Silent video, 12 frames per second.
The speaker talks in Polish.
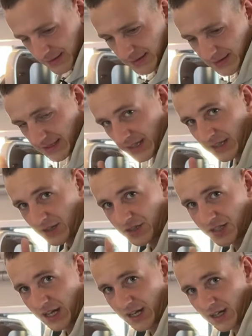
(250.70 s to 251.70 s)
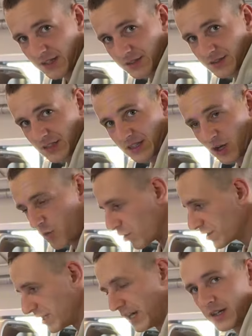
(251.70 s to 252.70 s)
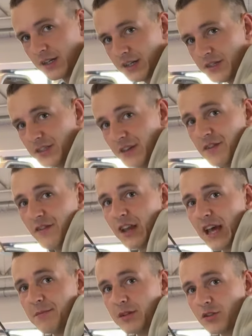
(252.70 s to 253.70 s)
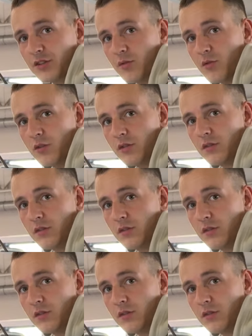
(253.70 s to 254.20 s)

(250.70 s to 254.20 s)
Zasada też taka, że tego łokcia nie wywalajmy do tyłu.